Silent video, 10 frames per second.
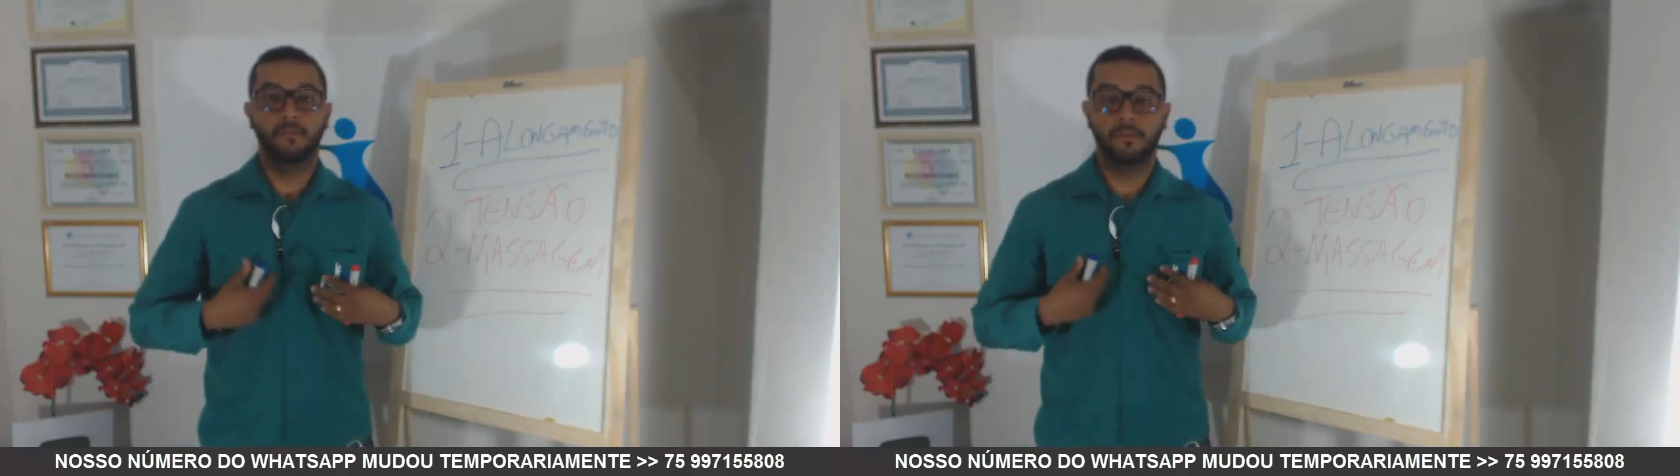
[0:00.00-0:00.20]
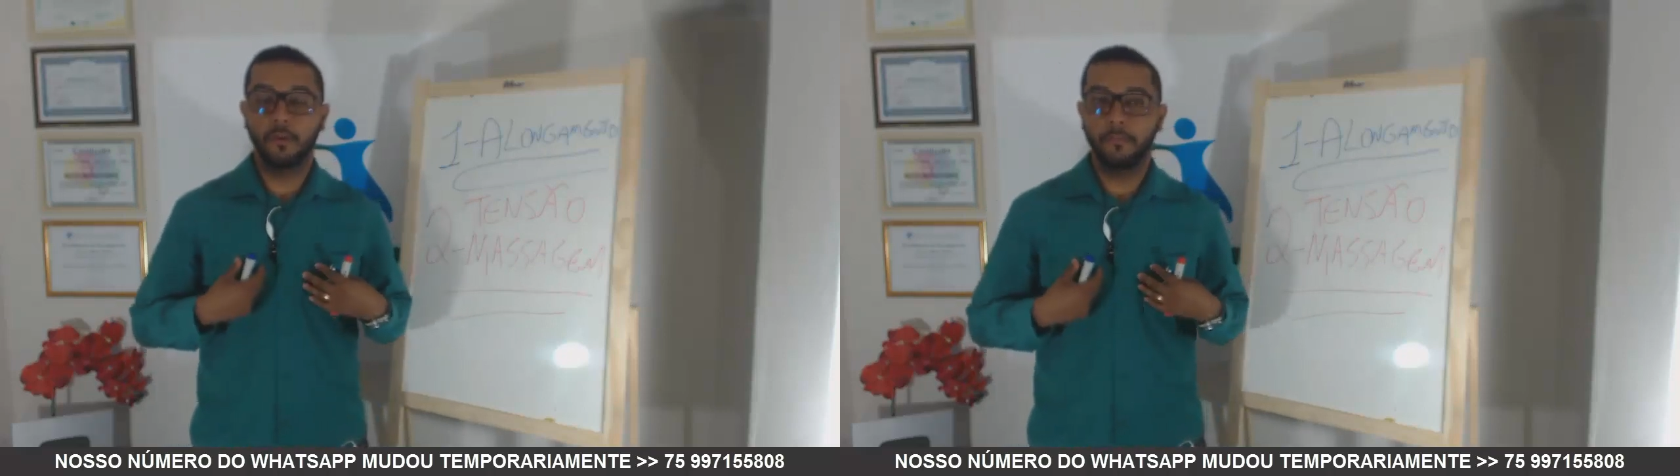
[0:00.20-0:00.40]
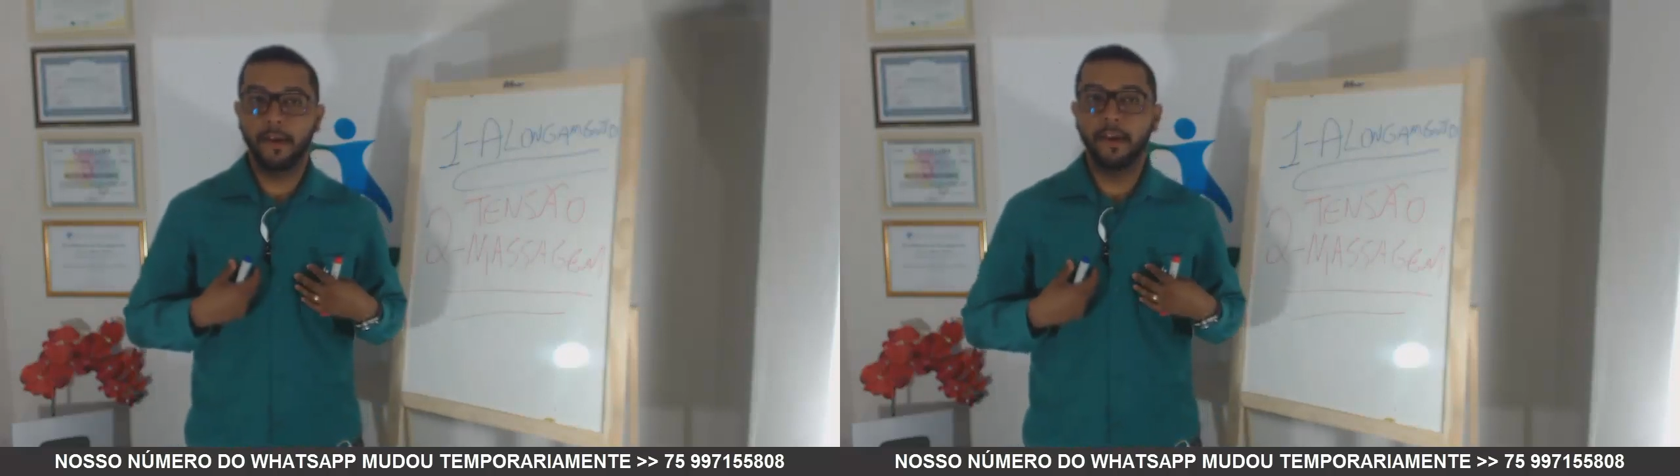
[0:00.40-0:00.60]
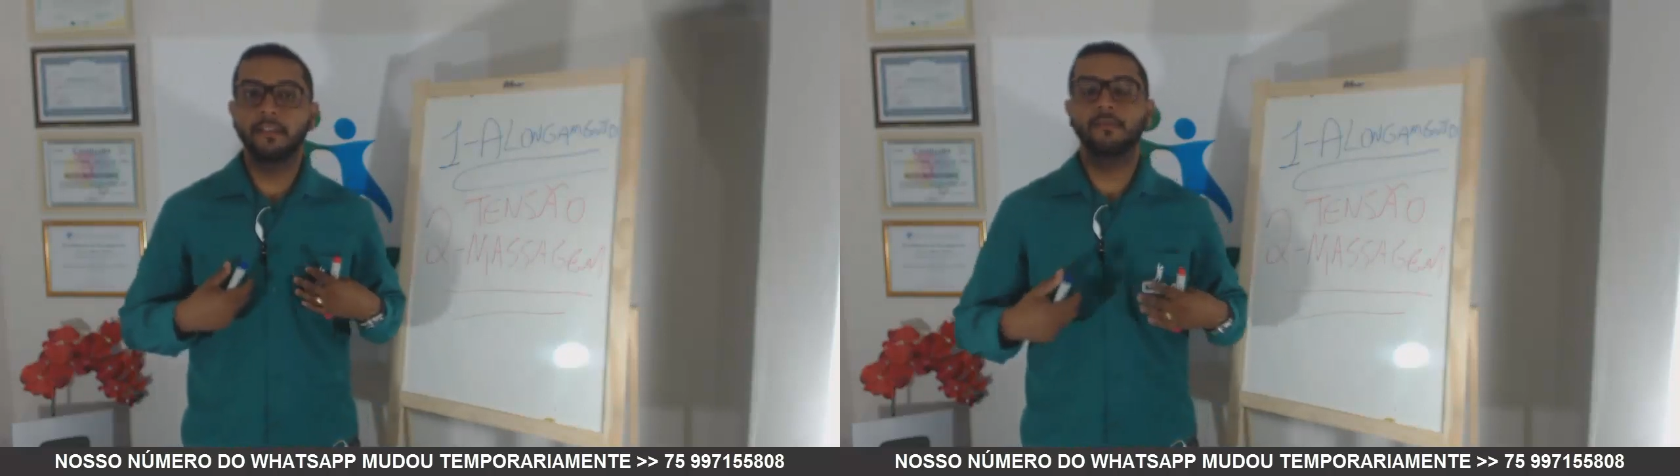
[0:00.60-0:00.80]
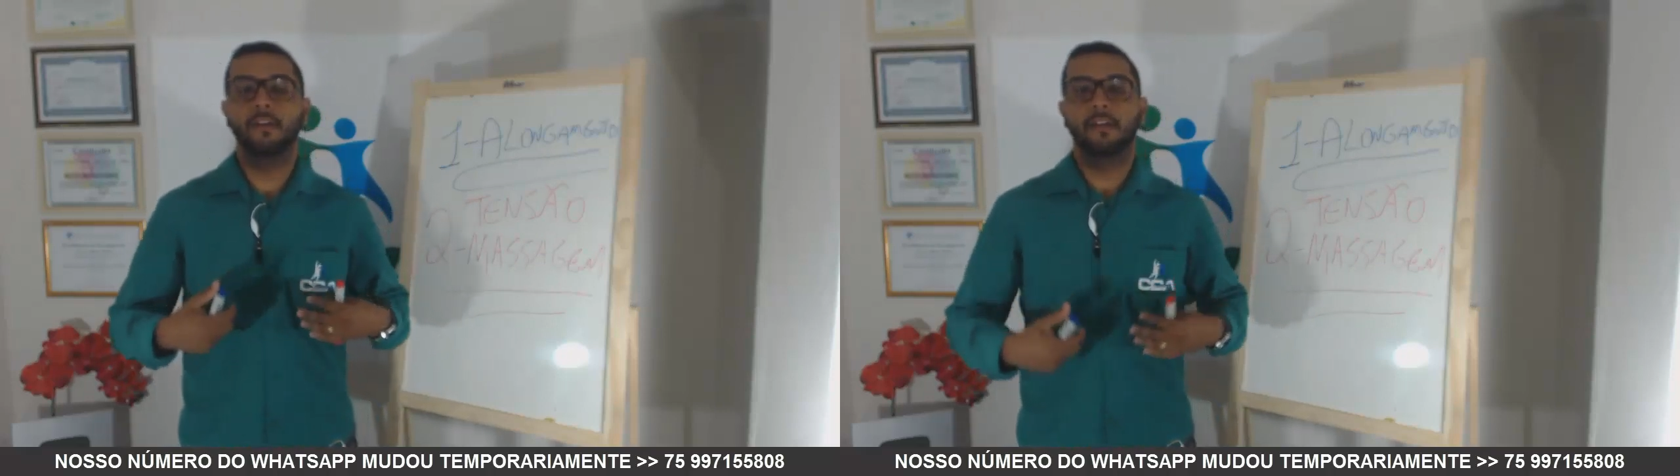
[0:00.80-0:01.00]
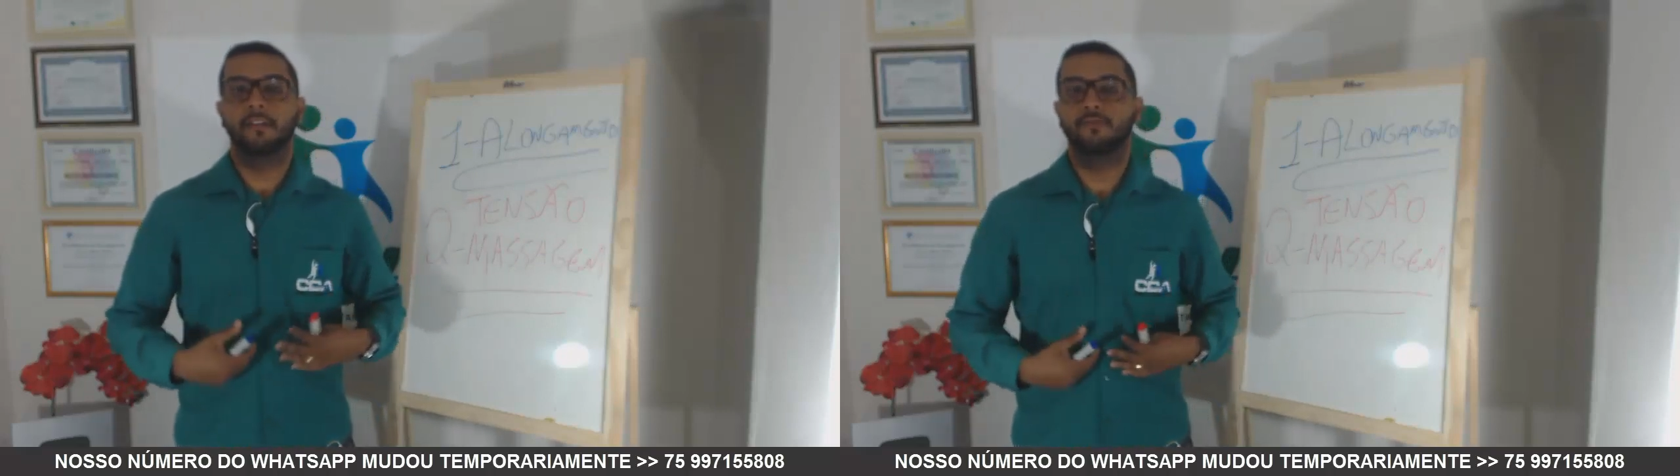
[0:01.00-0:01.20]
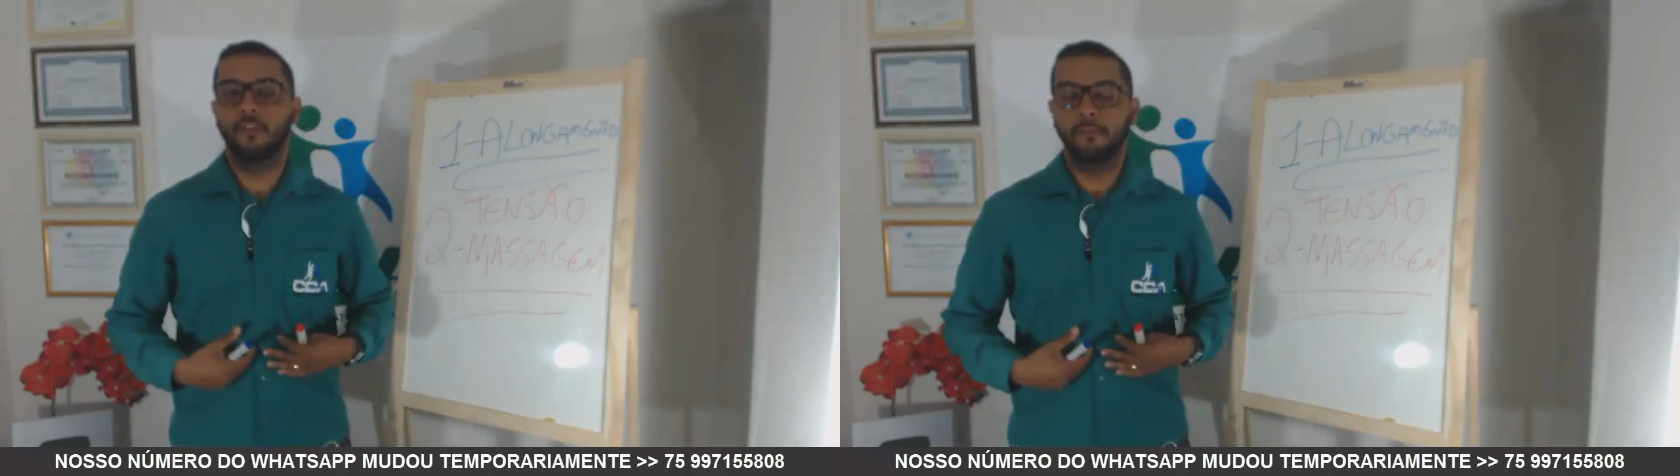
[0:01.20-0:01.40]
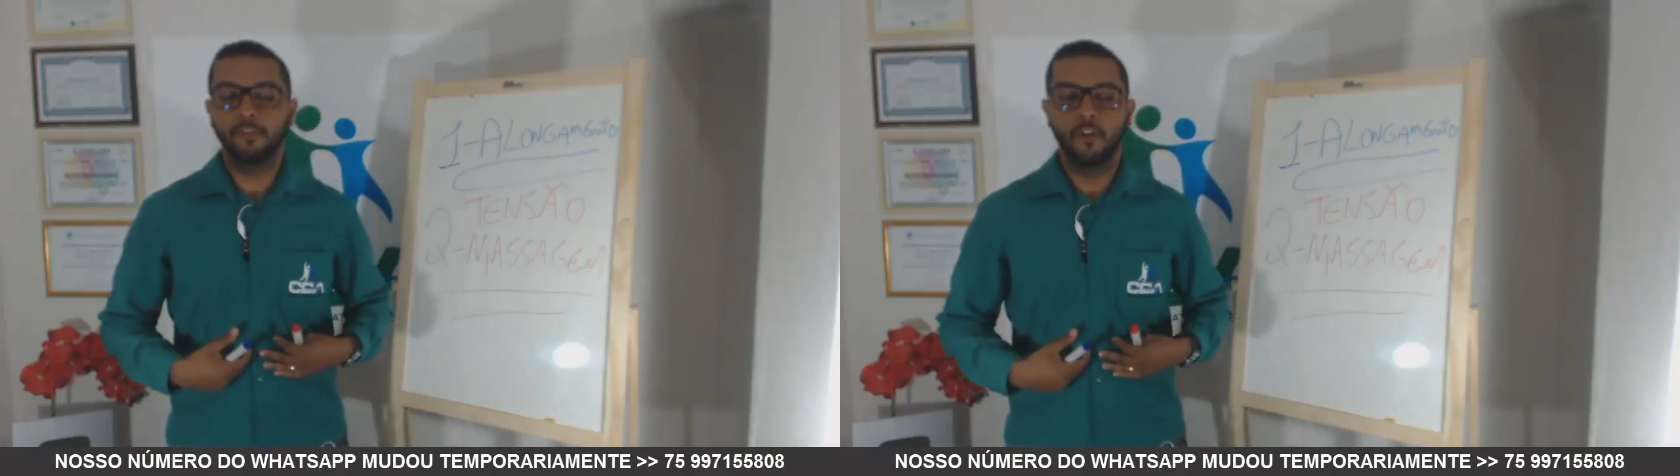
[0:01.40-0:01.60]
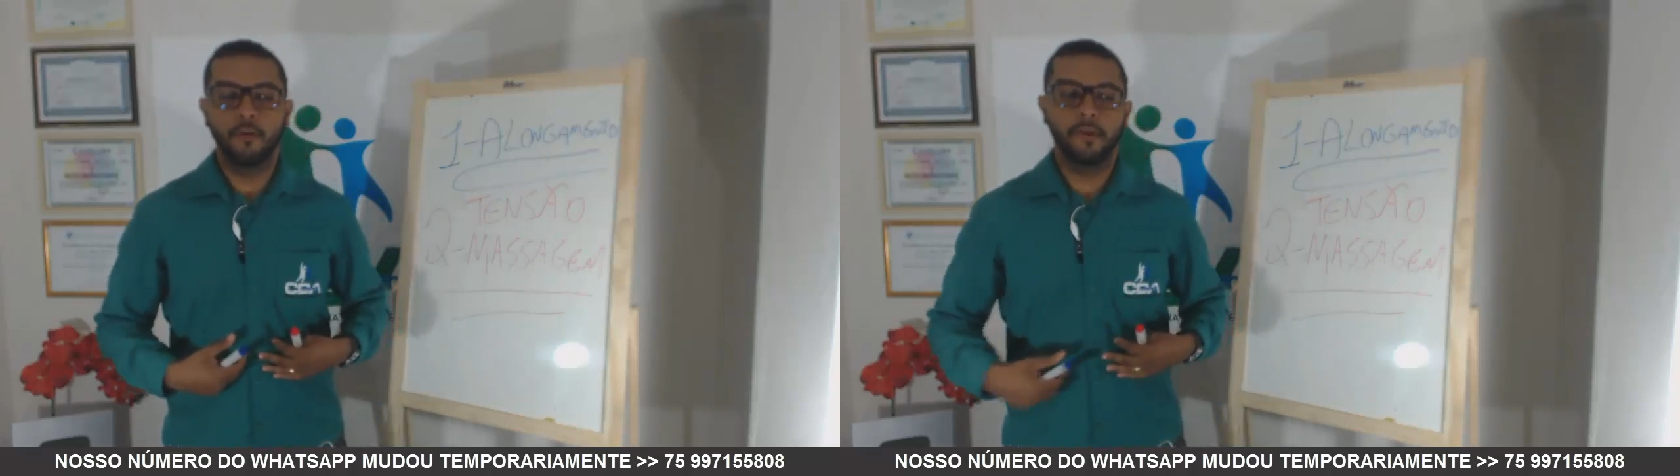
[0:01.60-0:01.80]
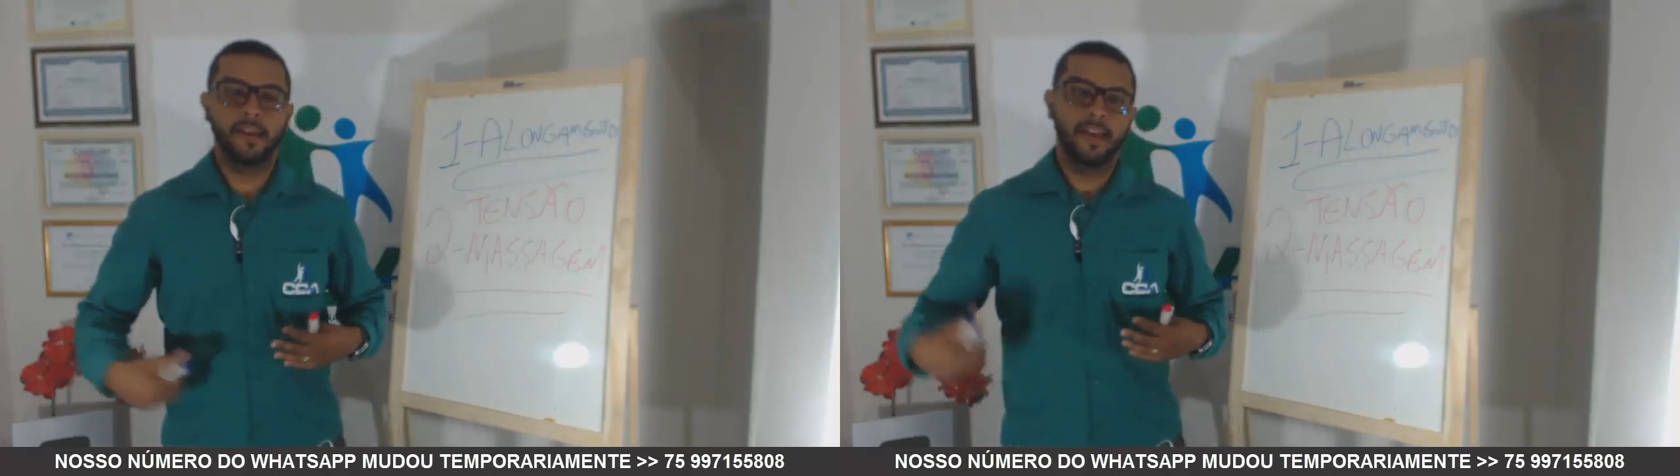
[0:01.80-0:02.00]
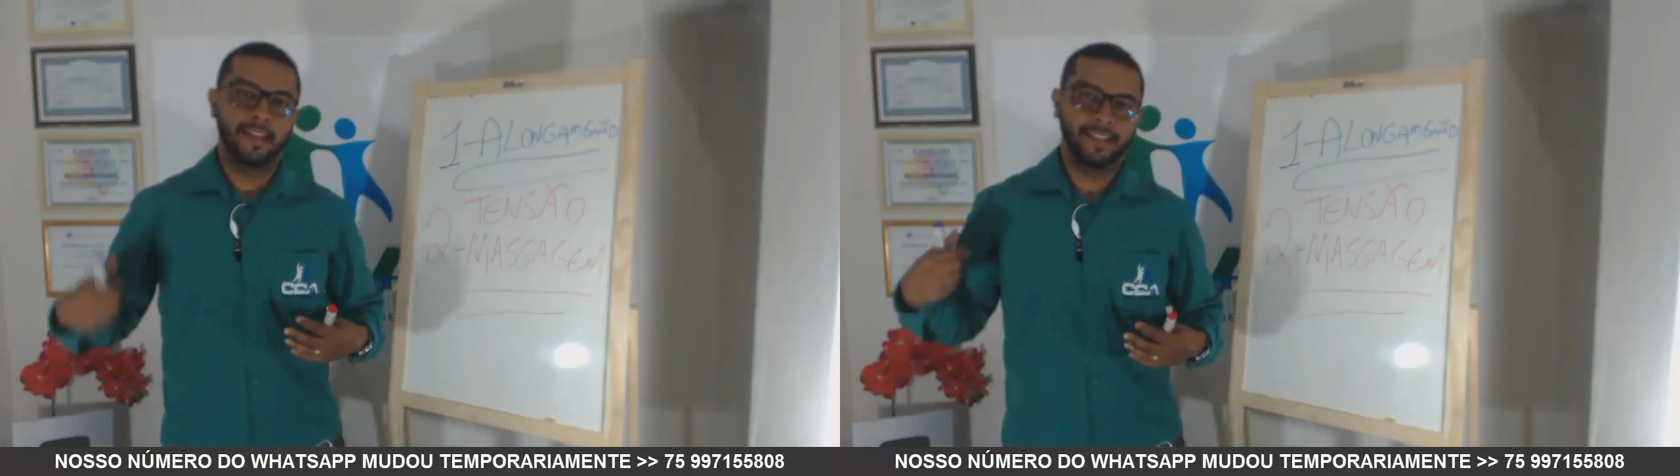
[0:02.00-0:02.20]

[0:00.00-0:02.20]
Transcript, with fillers: no seu peito, no seu abdômen,